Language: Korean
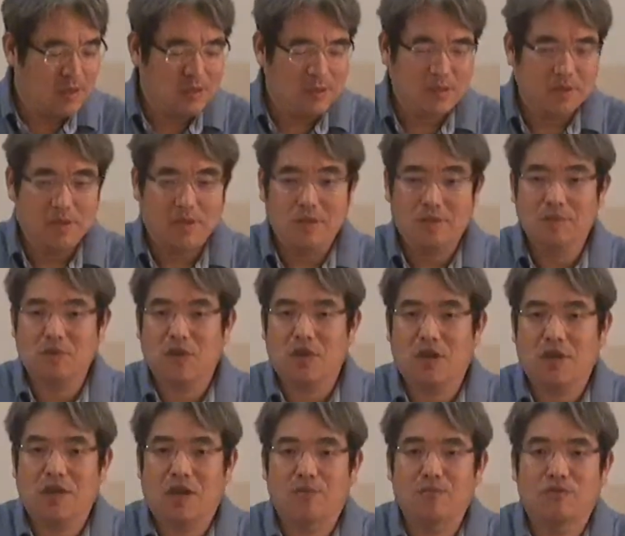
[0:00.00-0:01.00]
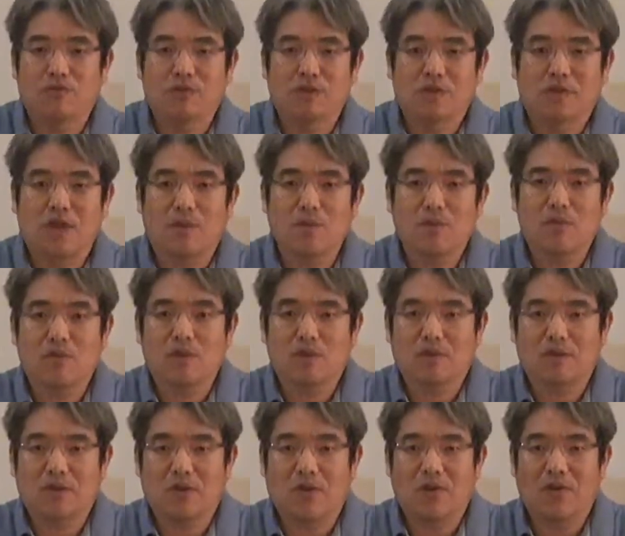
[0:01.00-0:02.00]
지금 저희가 다 물을 사 먹고
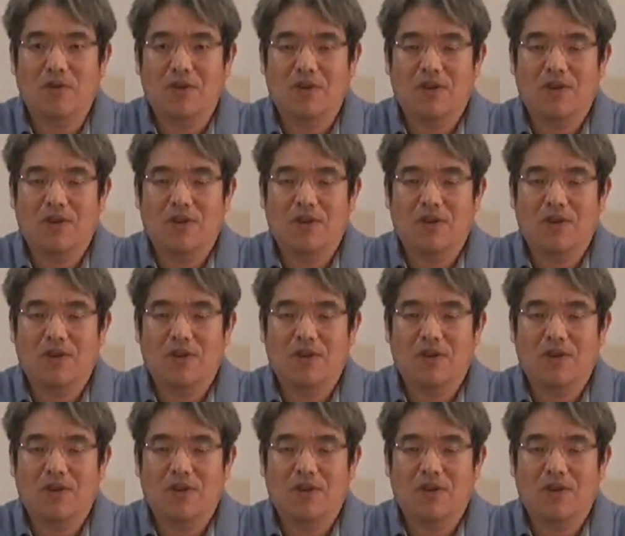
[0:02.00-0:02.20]
있죠.